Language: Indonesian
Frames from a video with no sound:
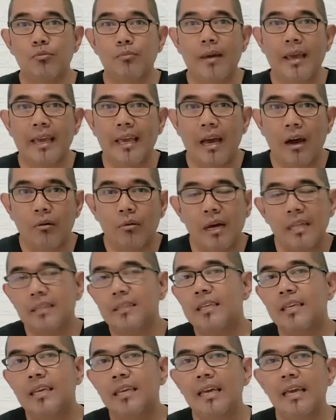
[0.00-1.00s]

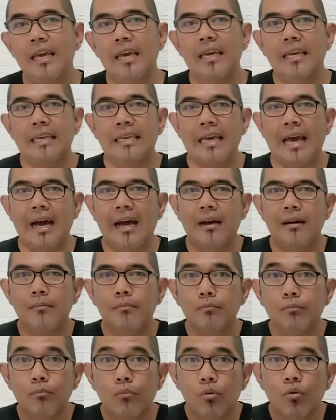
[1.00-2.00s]
Megawati yang
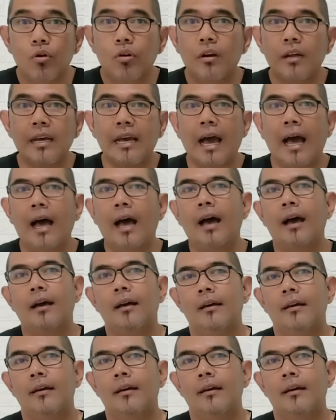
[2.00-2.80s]
murka